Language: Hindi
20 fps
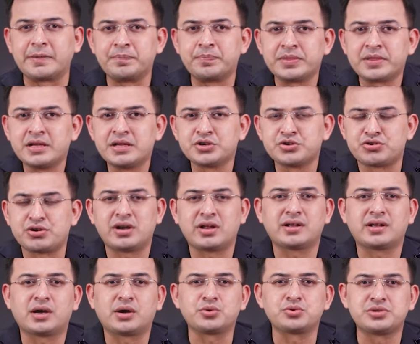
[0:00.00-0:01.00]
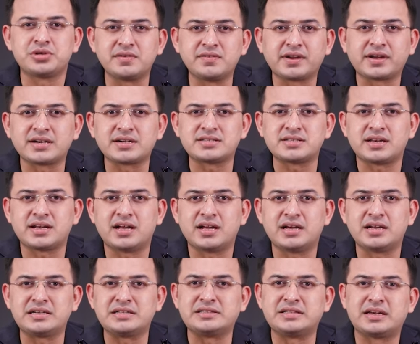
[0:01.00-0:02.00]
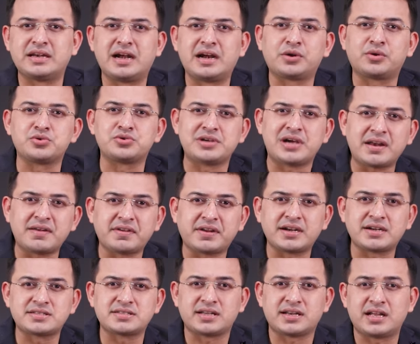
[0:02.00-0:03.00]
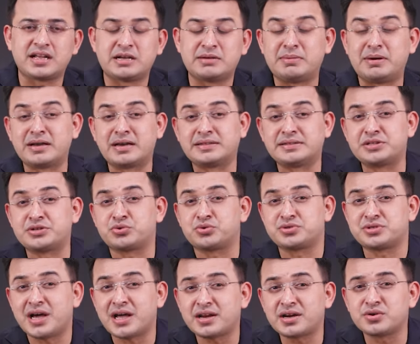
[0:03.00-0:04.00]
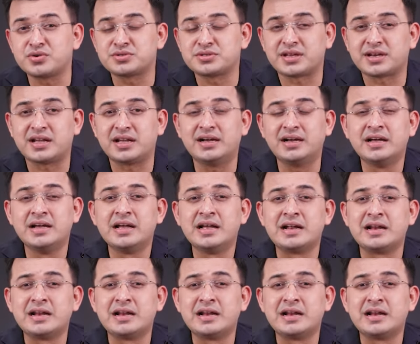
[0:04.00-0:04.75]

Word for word: है श्रीलंका को छह विकेट से हराया नीदरलैंड को चार विकेट से हराया बांग्लादेश को चार रनों से हराया